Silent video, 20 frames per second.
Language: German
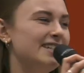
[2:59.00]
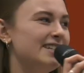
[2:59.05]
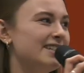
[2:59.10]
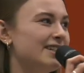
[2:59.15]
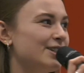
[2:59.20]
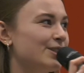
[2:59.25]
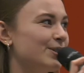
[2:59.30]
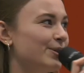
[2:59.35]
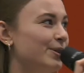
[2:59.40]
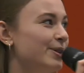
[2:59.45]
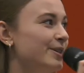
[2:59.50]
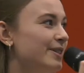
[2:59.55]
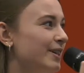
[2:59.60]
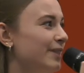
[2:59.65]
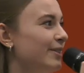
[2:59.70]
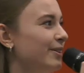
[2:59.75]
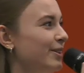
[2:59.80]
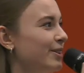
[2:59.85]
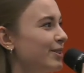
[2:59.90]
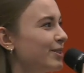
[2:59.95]
dieses
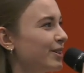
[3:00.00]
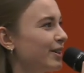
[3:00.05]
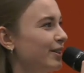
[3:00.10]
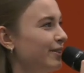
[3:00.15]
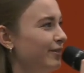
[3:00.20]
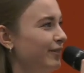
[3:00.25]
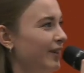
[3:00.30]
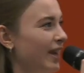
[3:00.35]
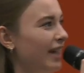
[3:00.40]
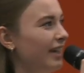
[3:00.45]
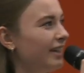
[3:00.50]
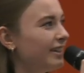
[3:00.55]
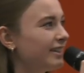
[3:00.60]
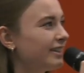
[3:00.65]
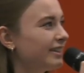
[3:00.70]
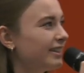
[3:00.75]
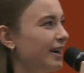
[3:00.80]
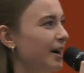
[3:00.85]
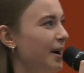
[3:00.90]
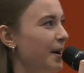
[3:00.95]
unterirdische
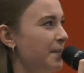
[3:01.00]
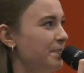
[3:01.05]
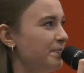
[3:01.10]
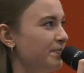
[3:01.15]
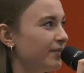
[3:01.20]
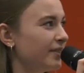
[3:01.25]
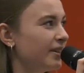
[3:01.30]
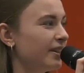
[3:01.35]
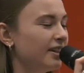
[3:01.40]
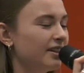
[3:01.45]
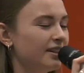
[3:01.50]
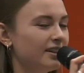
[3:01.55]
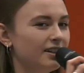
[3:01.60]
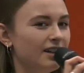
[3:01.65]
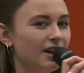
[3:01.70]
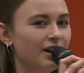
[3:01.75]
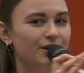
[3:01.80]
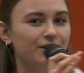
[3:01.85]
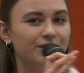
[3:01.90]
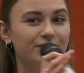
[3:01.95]
Geflecht. Ähm,
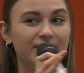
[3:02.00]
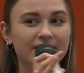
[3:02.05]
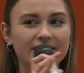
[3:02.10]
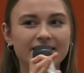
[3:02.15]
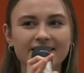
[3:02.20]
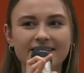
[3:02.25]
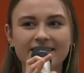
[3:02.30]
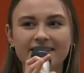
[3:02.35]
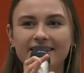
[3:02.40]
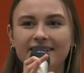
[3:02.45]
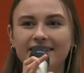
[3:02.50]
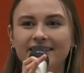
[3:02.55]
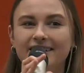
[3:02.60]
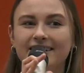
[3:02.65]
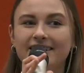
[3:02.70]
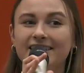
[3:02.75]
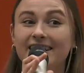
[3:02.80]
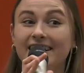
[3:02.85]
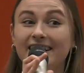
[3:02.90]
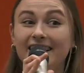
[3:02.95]
genau, was
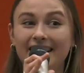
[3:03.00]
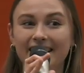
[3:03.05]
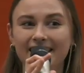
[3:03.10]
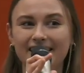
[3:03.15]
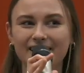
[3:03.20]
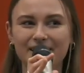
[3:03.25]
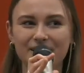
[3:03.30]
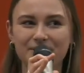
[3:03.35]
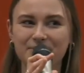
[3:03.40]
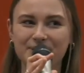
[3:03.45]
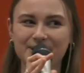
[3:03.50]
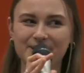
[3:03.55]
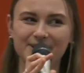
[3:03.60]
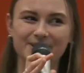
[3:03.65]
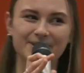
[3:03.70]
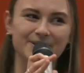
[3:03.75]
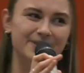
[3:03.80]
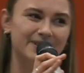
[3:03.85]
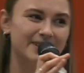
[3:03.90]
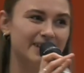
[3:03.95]
der eigentliche Pilz
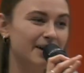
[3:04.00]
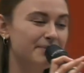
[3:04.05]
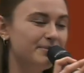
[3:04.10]
ist und